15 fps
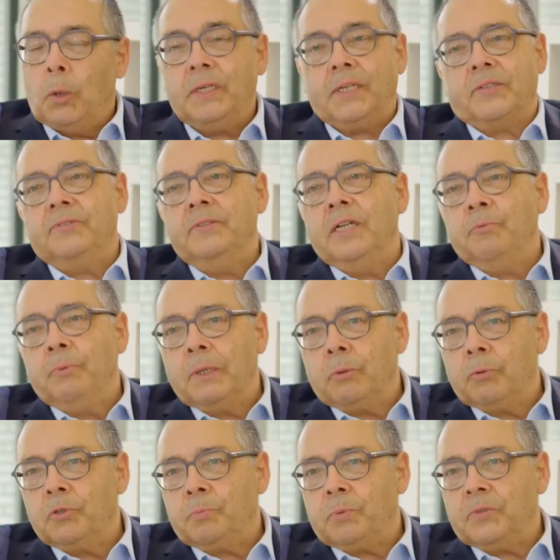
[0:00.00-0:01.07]
Und das ist ein
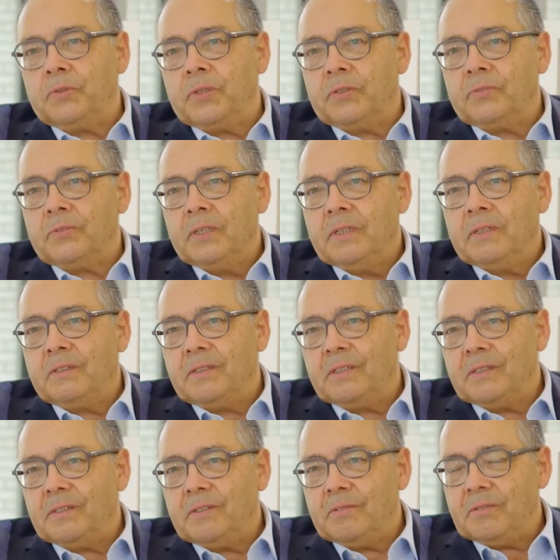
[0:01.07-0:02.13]
Entwicklungsprozess.
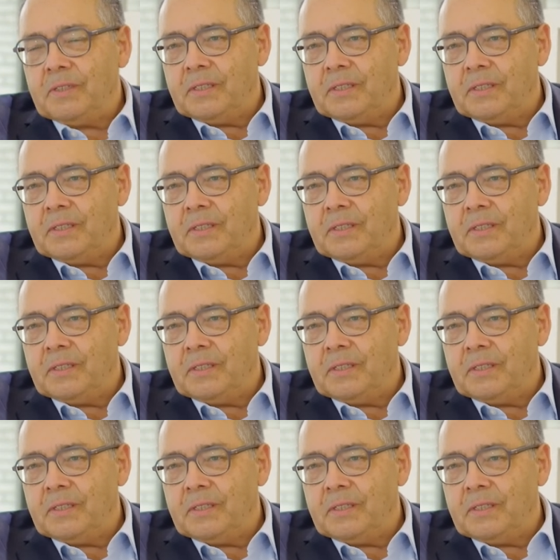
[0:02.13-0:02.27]
Äh,